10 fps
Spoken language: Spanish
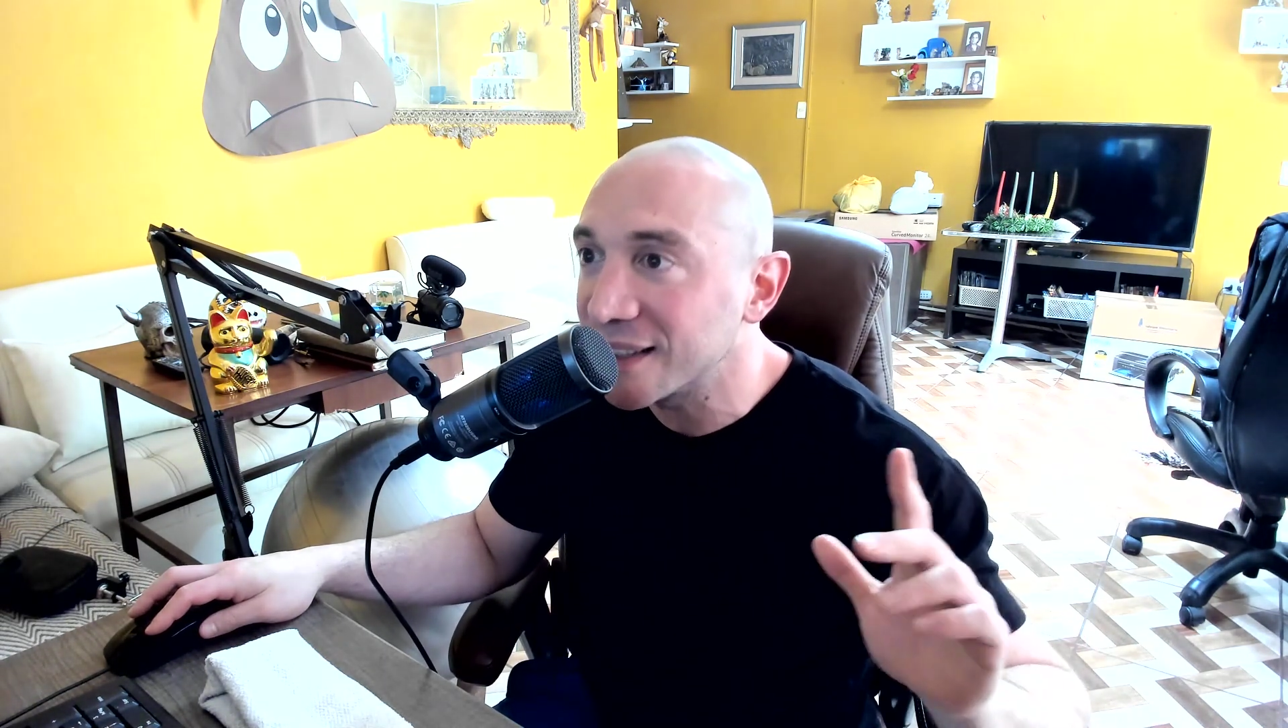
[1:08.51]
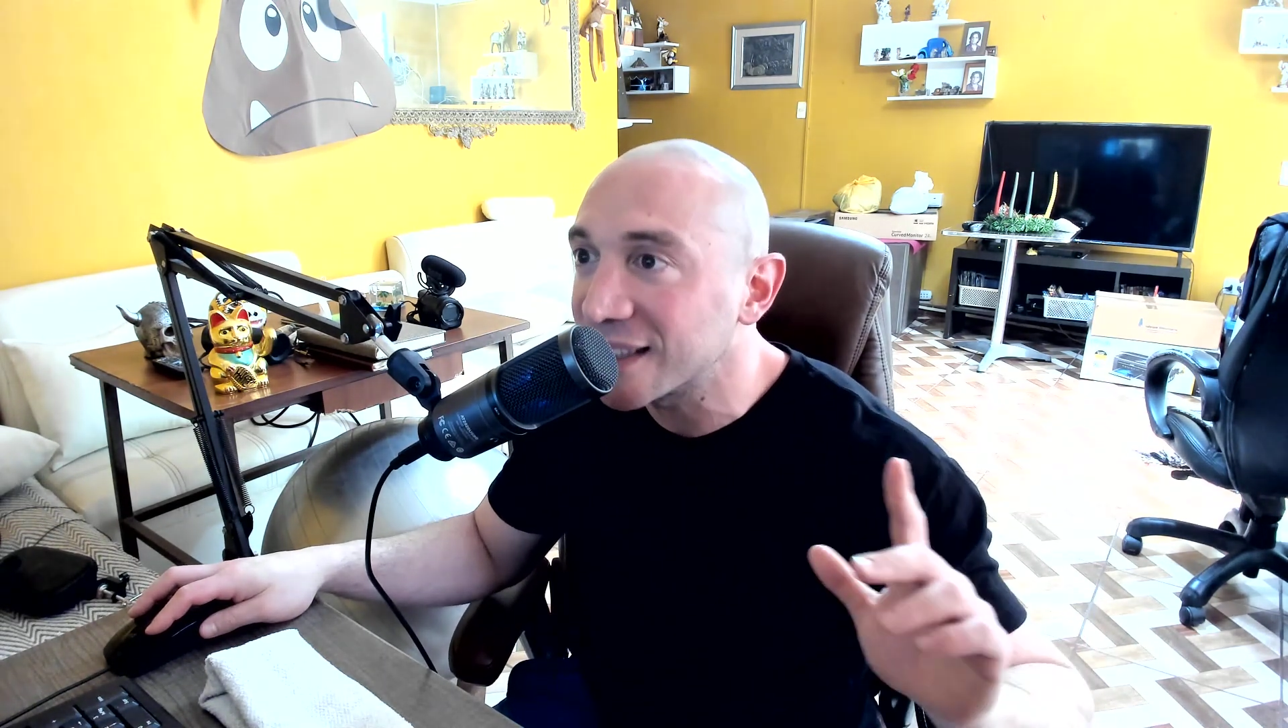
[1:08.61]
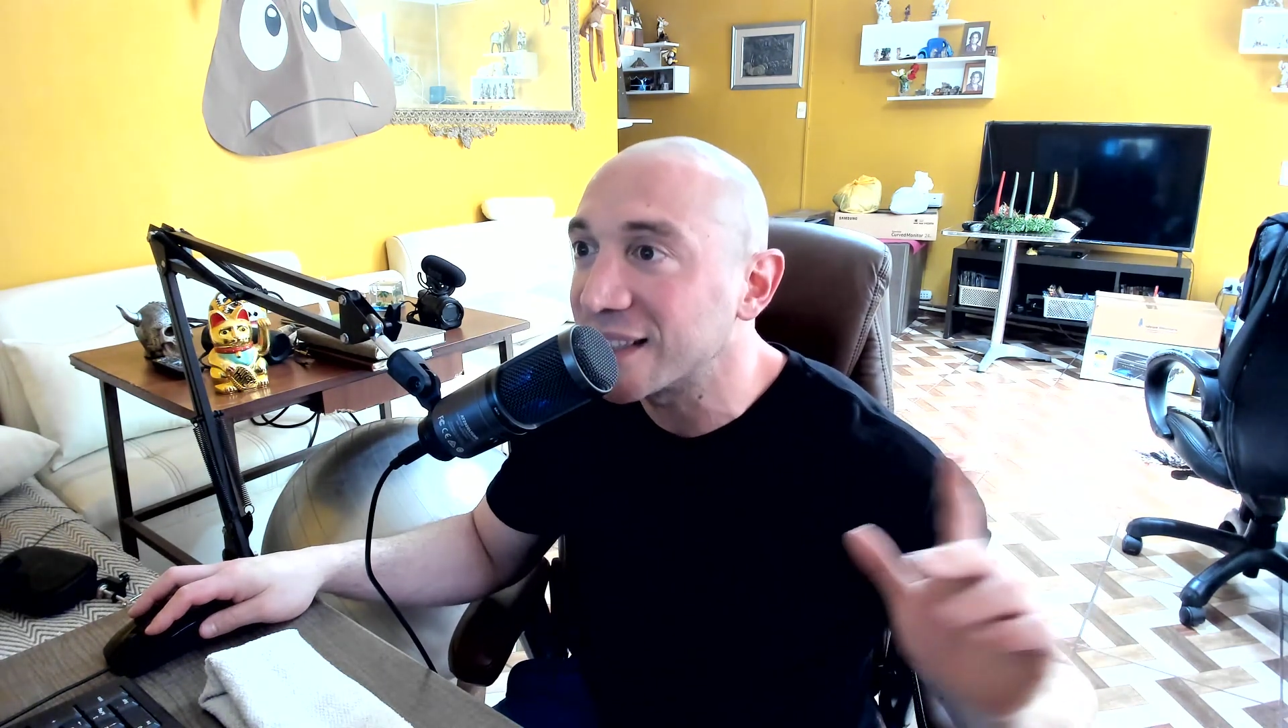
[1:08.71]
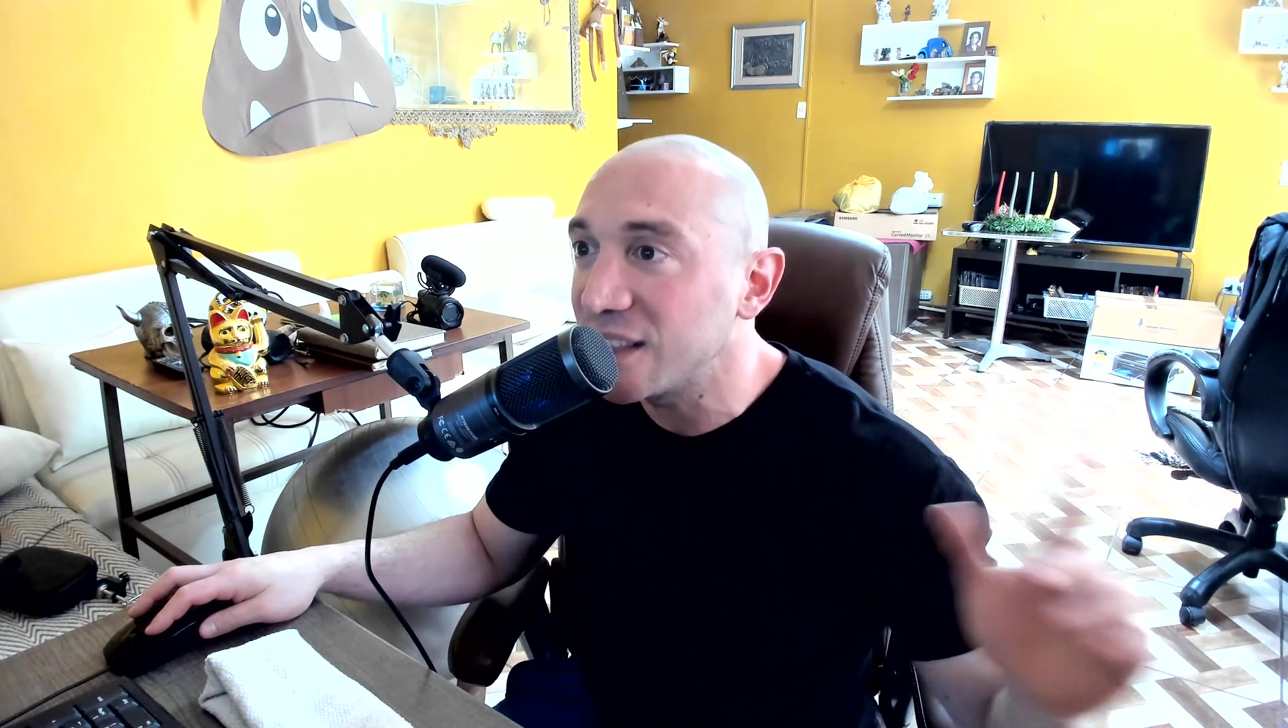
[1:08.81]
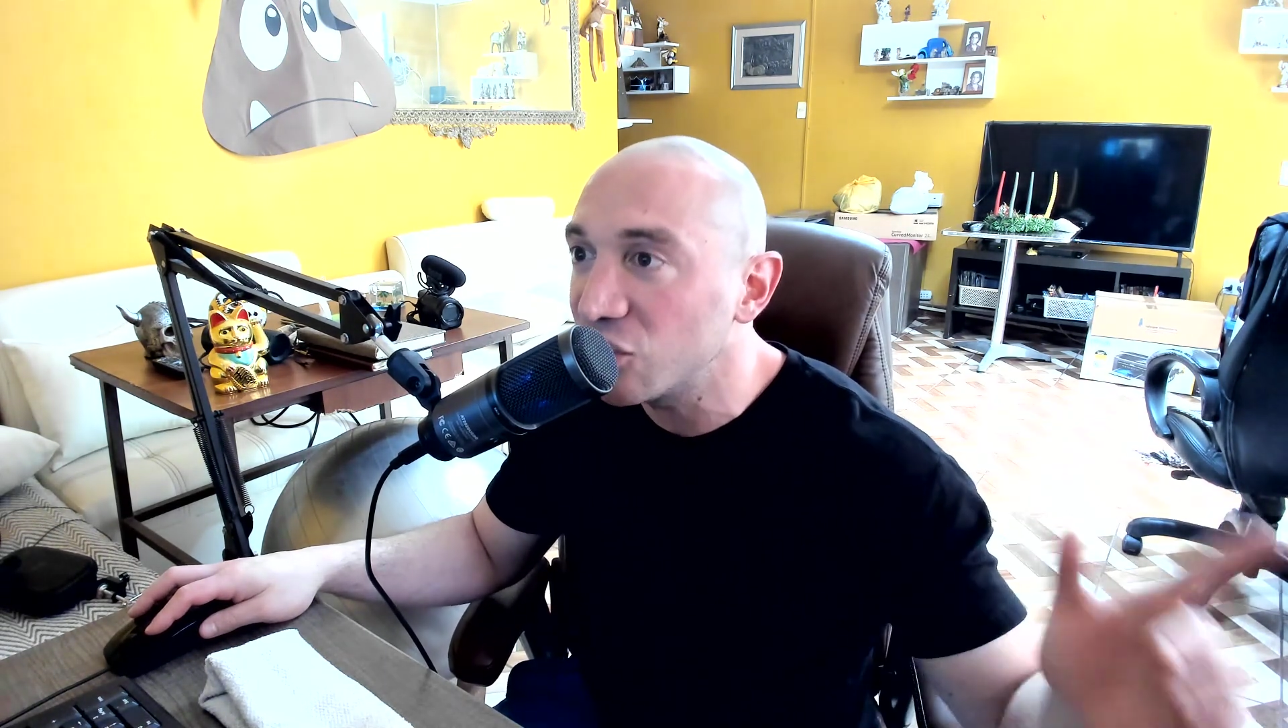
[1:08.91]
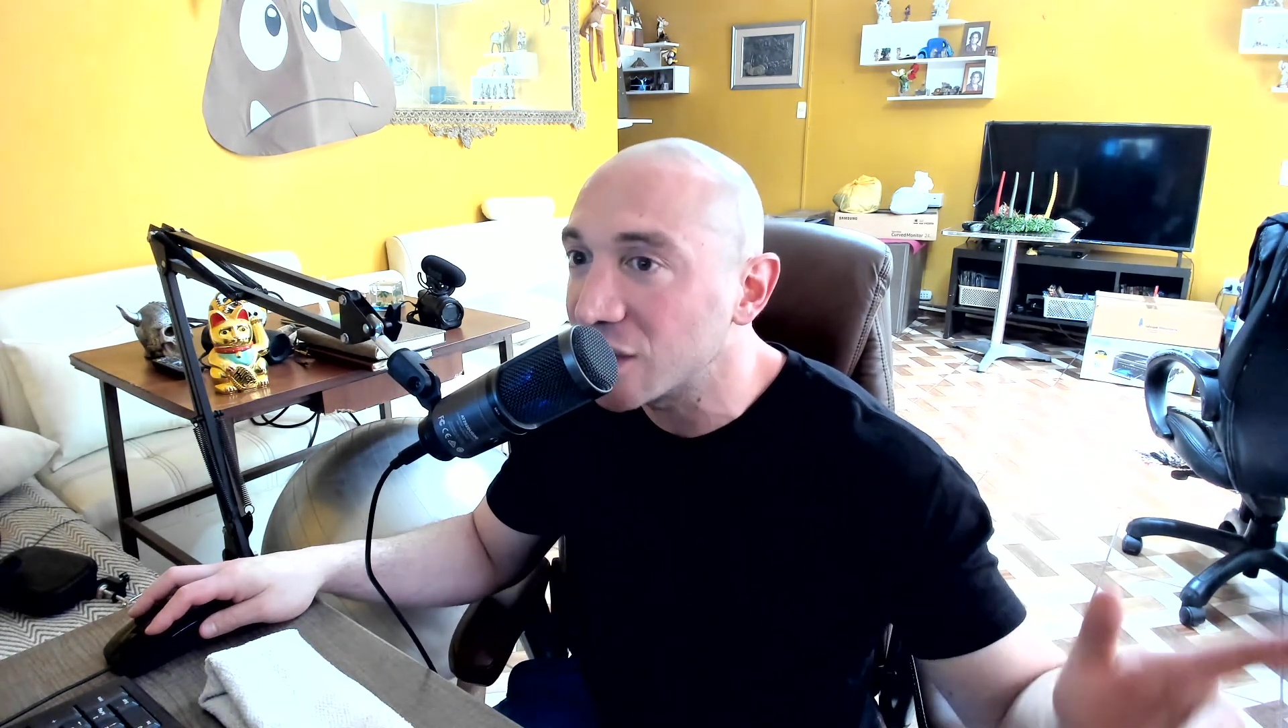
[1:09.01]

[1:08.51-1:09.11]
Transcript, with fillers: le estás haciendo